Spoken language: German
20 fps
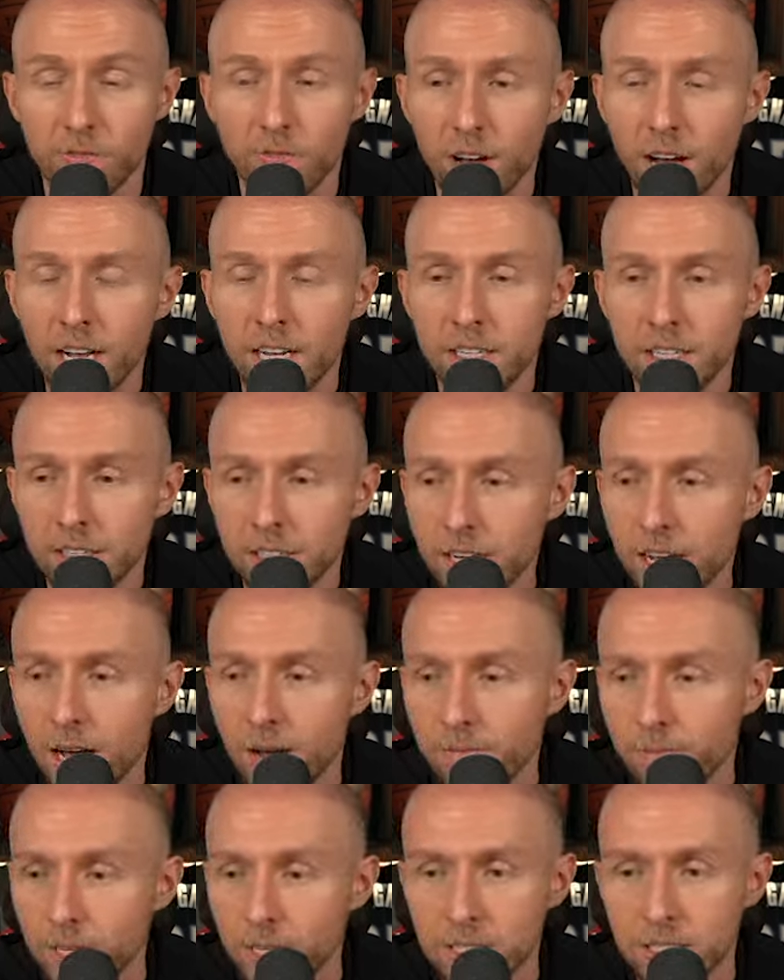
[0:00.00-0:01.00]
vor allen Dingen in der
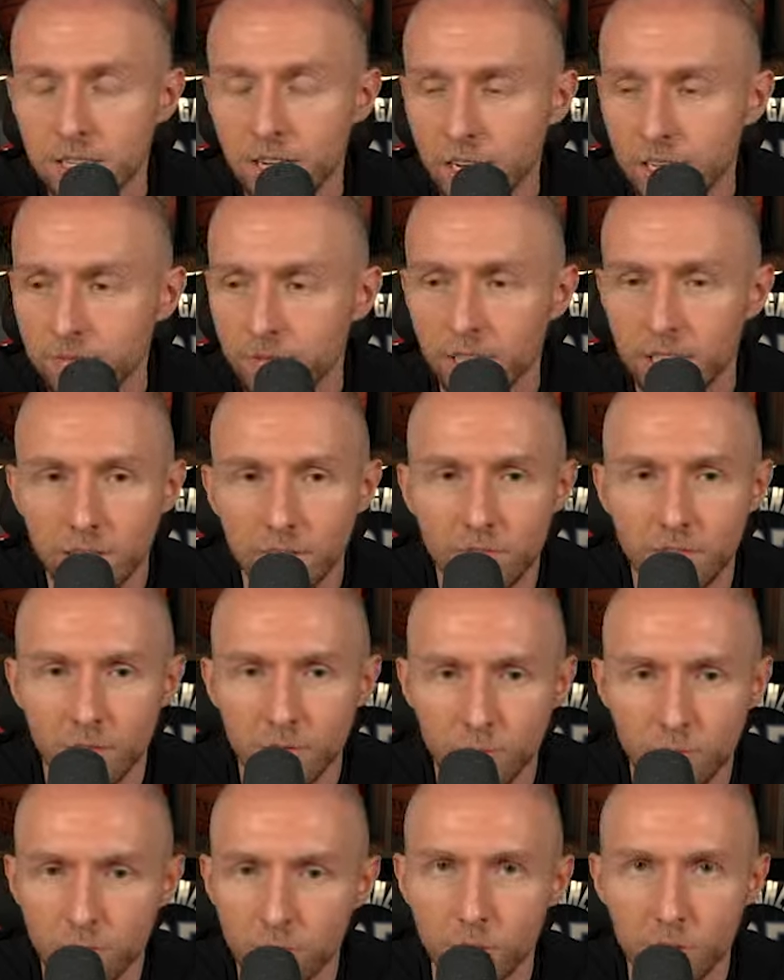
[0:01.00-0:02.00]
Abwesenheit wirklich
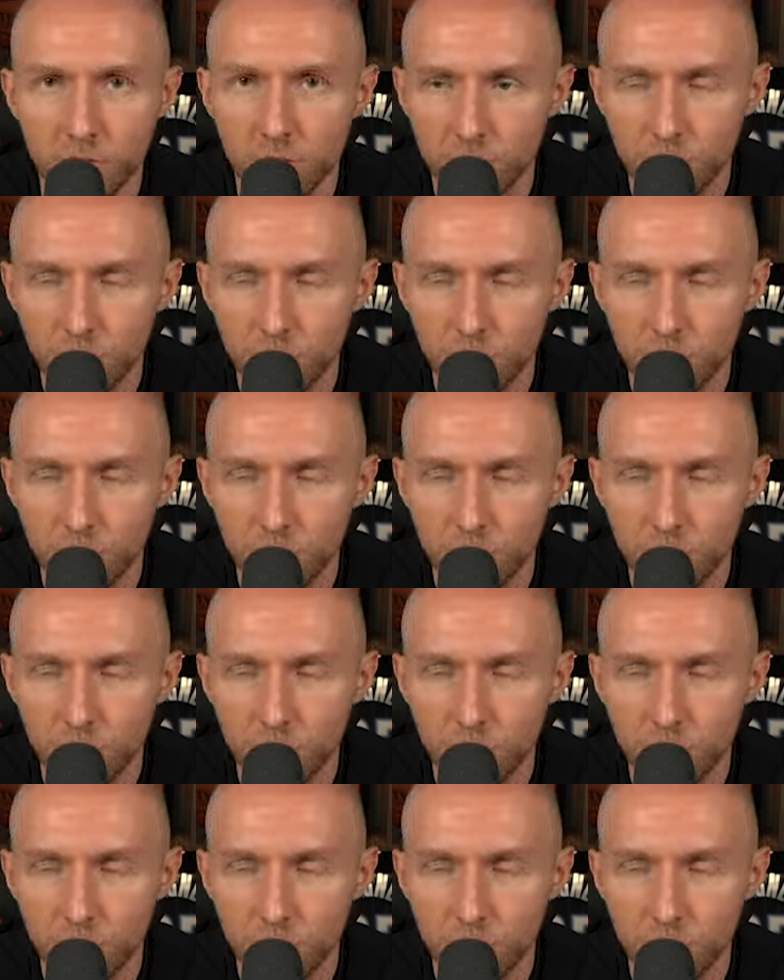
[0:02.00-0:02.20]
von Mitchell